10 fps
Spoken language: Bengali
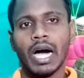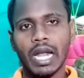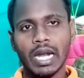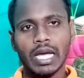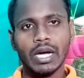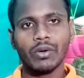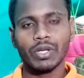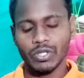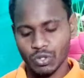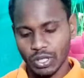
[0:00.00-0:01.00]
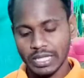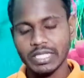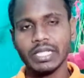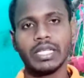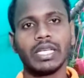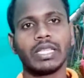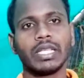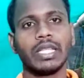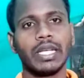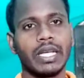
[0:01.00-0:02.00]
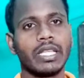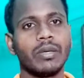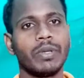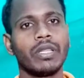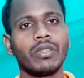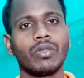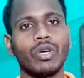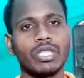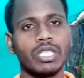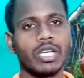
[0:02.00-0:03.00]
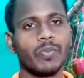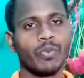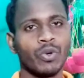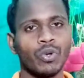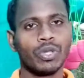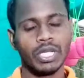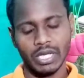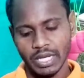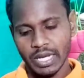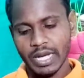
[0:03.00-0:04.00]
হালকা করে জল ছিটিয়ে তাতে রেখে দেবেন দশ থেকে পনেরো দিন